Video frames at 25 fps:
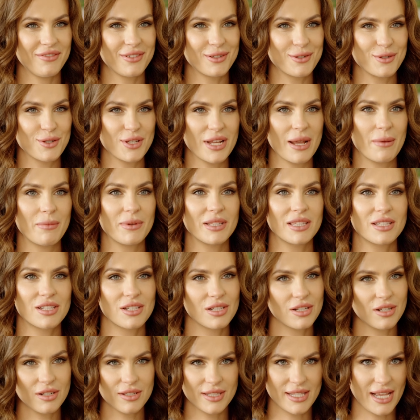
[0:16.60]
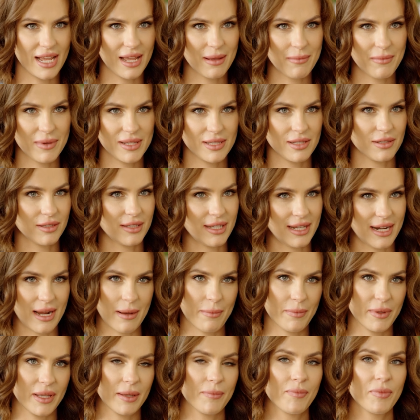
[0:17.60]
wyróżniamy trzy rodzaje
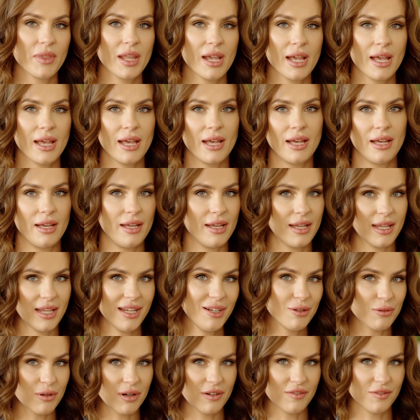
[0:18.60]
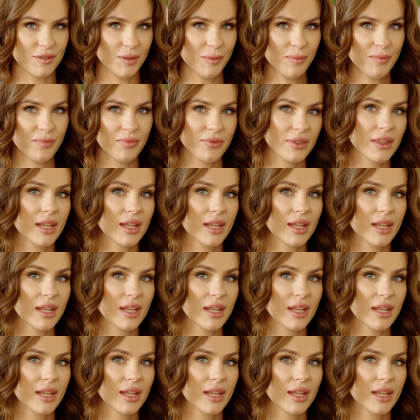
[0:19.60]
mezoterapii. E, igłową,